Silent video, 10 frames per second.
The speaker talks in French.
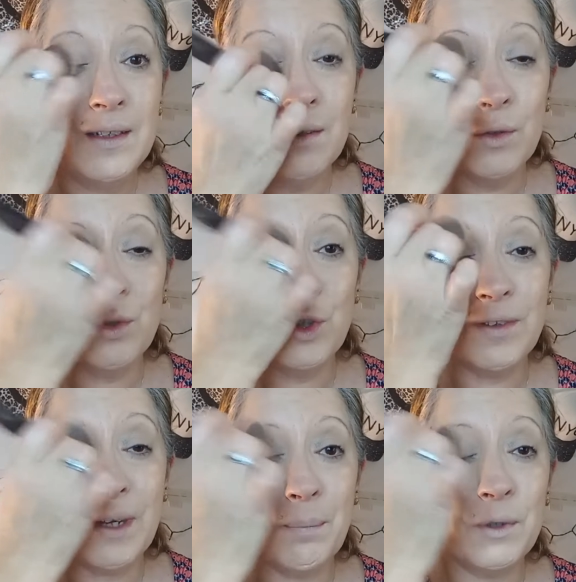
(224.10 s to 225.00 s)
Donc je
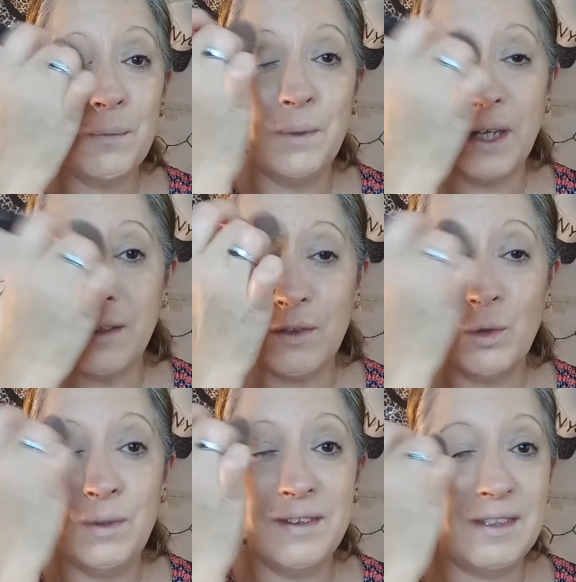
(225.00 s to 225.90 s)
tapote bien.
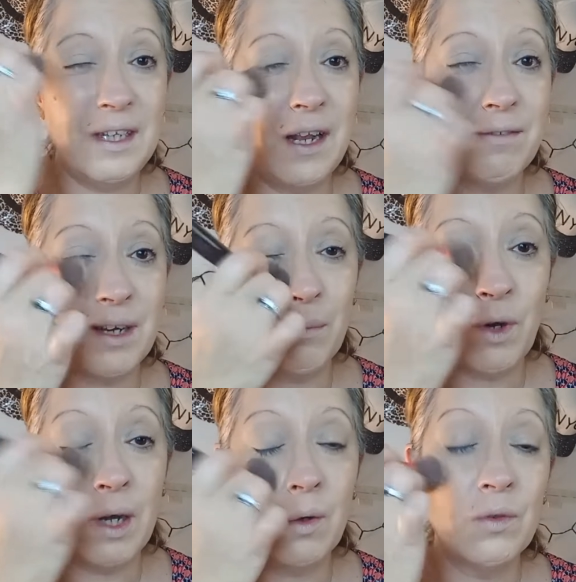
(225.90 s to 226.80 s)
Celui-ci, il a vraiment
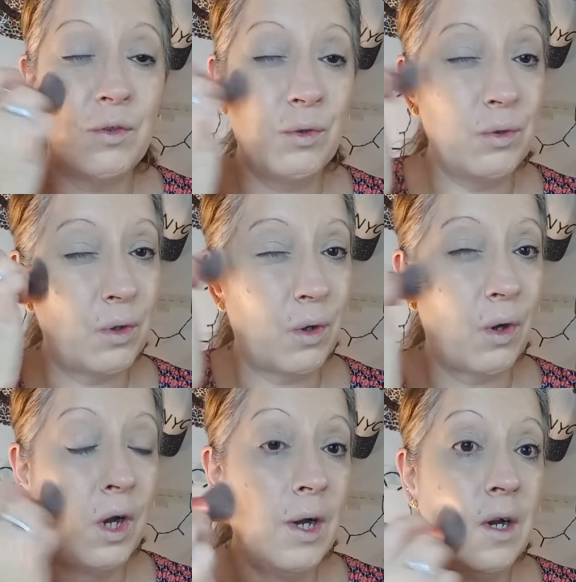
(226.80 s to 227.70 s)
un rendu, euh,
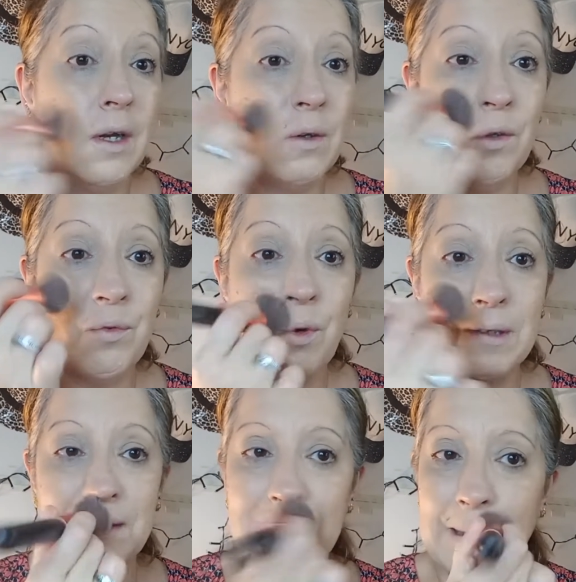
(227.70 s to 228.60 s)
une fois
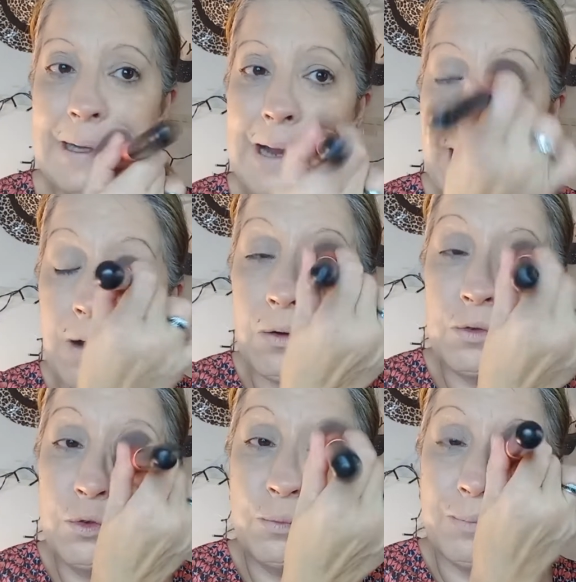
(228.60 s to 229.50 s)
sec, il a
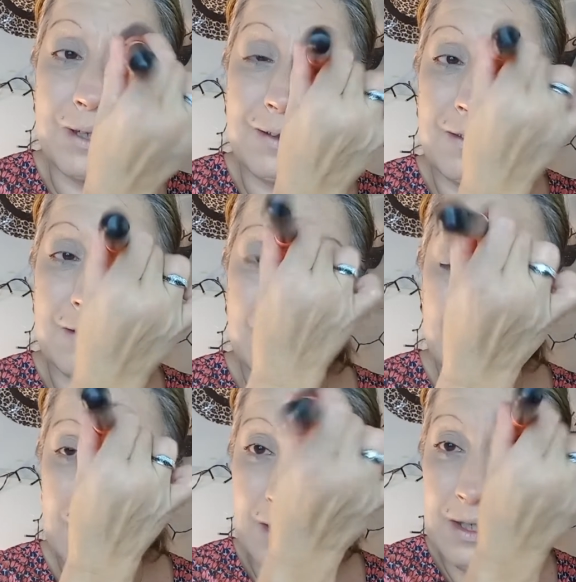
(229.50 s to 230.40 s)
rendu mat.
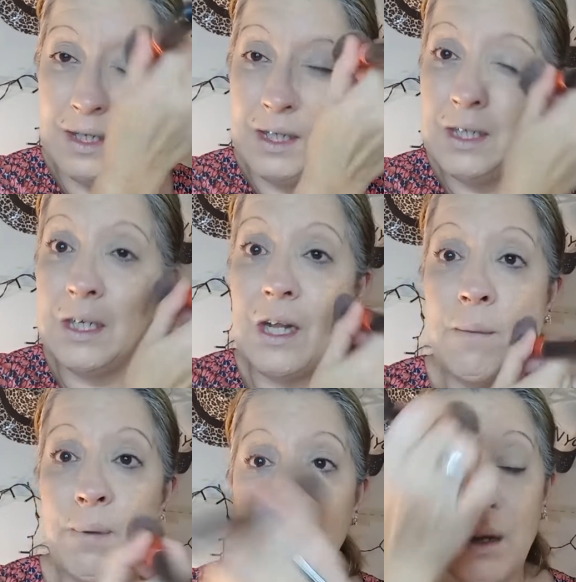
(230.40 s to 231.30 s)
Il n'est
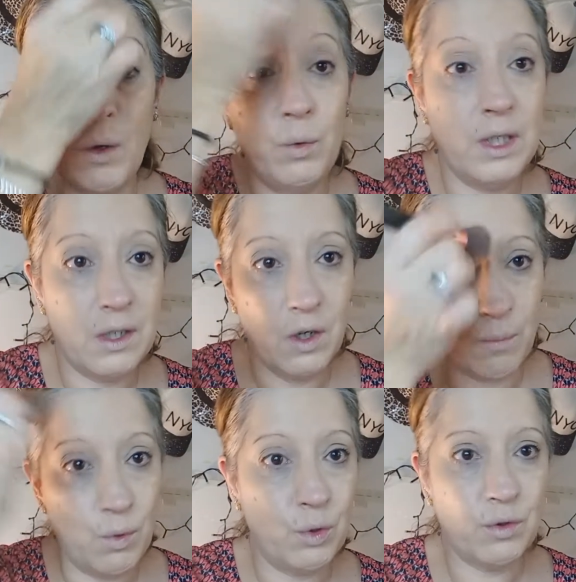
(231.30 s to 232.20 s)
pas glowy
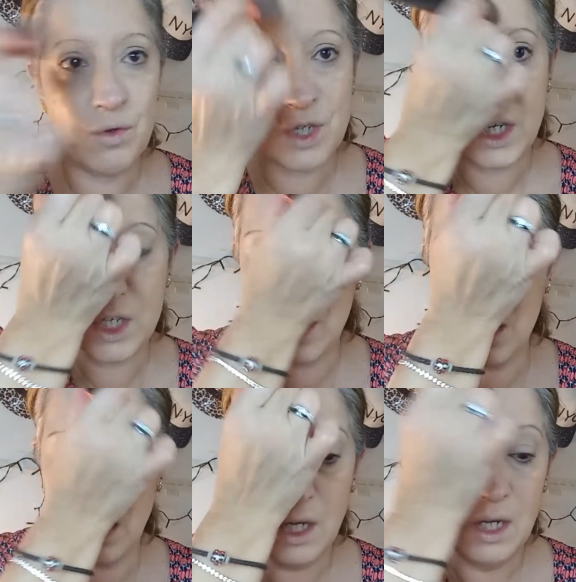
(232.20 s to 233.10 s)
comme l'autre que j'ai
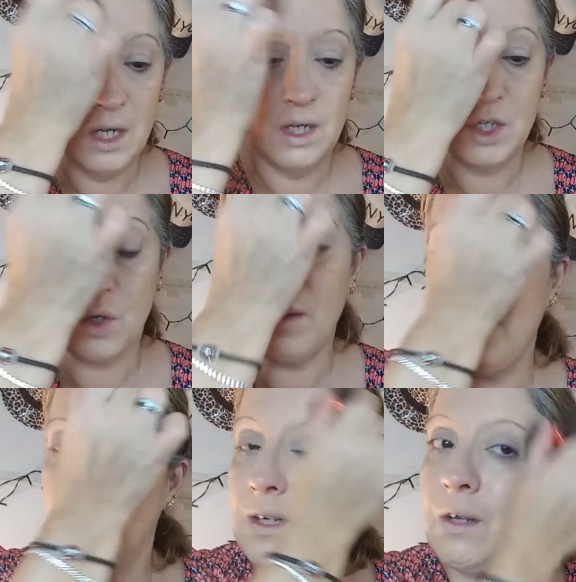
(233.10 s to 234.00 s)
acheté. J'en ai
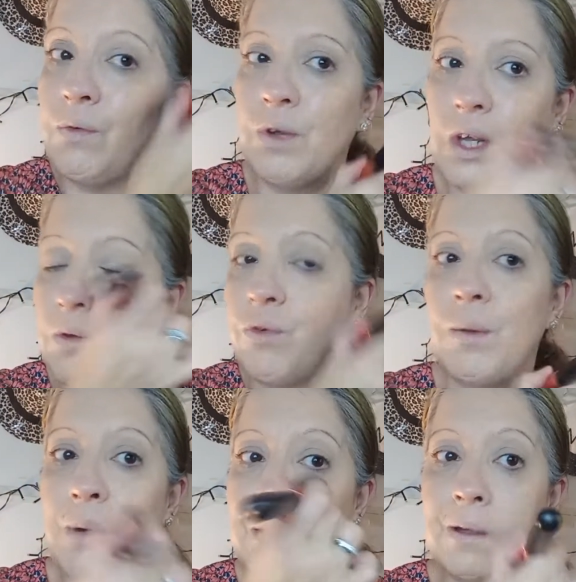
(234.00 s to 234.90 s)
un qui fait effet
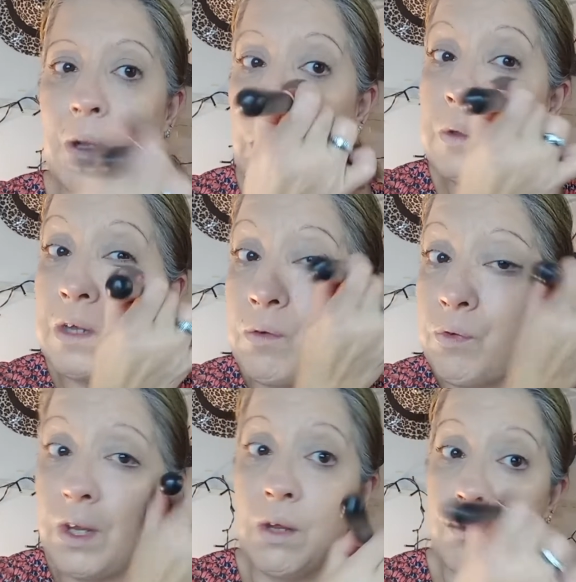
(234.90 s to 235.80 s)
mat et l'autre qui
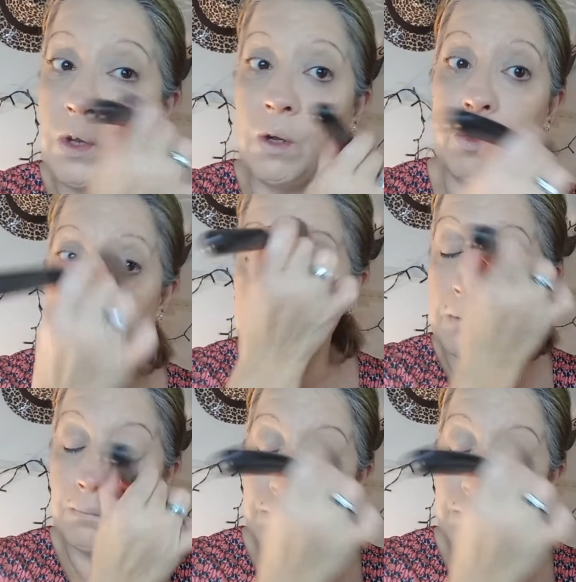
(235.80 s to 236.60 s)
fait effet glowy.